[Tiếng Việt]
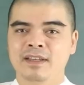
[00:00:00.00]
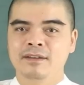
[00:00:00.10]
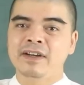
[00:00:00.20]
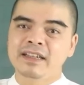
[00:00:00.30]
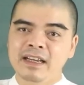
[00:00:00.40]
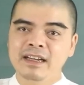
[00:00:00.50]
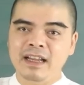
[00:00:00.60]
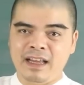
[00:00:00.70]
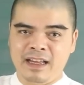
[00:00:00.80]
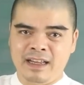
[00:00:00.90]
Vậy nên
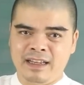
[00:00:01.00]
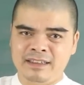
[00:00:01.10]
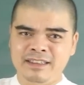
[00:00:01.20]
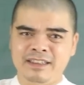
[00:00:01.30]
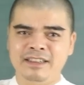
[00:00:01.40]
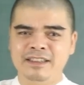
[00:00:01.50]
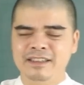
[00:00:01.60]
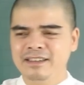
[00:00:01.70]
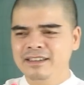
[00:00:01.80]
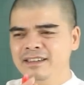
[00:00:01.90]
là gì?
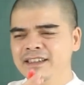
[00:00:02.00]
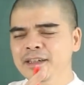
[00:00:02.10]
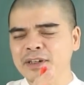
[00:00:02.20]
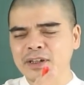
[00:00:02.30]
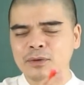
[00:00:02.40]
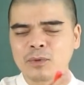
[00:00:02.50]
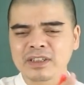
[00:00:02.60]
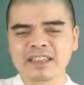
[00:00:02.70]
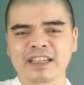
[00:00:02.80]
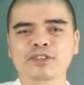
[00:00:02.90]
Khi mà cái quá
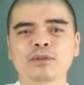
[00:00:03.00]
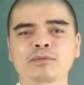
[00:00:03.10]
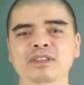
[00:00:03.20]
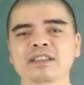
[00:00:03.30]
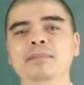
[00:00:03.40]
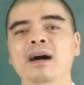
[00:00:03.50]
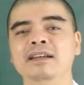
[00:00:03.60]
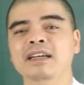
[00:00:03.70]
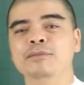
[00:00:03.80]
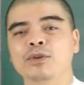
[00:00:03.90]
trình này kết thúc nó sẽ mở
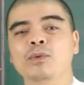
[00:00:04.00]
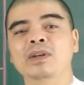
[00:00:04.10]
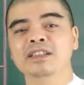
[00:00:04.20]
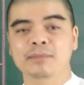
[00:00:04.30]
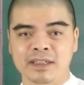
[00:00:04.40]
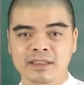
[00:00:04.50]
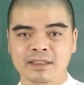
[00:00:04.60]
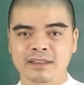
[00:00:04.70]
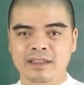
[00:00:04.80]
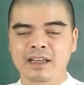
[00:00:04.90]
ra một quá trình mới,
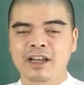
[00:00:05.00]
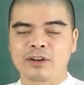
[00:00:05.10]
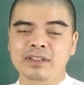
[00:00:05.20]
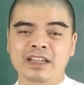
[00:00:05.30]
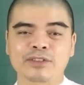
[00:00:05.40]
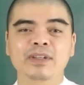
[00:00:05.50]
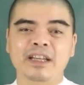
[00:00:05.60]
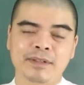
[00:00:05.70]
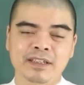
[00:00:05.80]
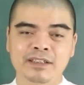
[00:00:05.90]
có thể là tốt
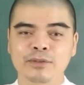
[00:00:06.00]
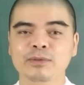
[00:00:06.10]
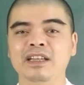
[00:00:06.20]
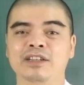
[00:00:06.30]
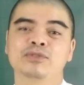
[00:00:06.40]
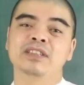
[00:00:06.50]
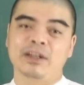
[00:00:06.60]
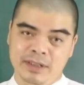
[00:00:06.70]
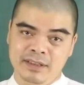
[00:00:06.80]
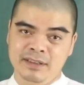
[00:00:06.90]
đẹp hơn, cũng có thể là xui
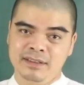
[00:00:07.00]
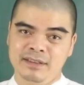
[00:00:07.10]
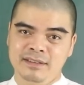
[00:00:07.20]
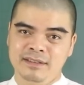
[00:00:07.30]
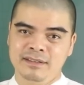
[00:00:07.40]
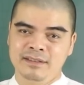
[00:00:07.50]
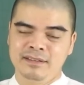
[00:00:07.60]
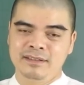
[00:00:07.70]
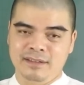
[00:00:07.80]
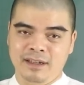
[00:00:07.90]
xẻo hơn.
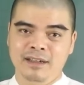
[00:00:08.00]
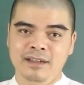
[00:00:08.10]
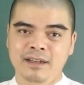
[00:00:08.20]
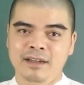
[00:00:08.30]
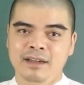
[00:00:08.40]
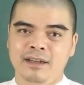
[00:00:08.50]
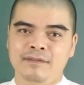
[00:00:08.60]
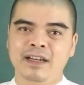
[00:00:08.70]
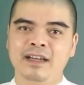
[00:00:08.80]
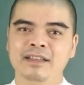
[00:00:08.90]
Đó.
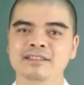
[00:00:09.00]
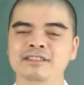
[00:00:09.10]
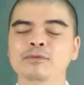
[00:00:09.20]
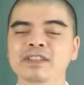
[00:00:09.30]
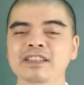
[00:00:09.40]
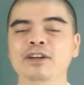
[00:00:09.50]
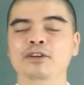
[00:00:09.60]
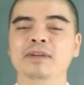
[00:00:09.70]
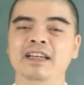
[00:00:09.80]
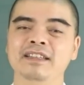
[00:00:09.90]
Và trong video ngày
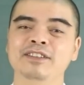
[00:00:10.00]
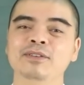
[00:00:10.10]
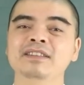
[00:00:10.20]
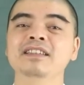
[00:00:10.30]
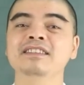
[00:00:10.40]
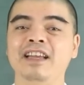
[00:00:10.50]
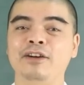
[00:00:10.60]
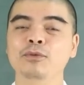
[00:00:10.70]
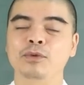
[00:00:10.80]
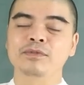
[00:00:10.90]
hôm nay thì tôi sẽ chia sẻ
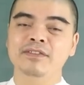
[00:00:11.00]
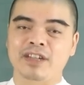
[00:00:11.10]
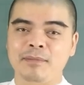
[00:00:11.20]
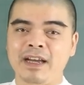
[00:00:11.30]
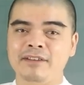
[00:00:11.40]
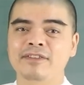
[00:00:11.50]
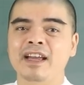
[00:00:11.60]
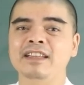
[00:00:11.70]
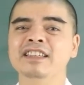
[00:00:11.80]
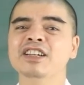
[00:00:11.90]
cùng quý vị và các bạn
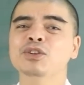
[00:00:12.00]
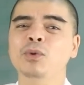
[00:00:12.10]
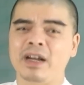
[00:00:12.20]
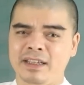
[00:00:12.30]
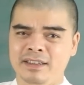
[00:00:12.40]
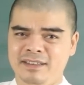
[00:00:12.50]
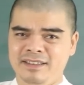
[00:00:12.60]
về những cái tuổi,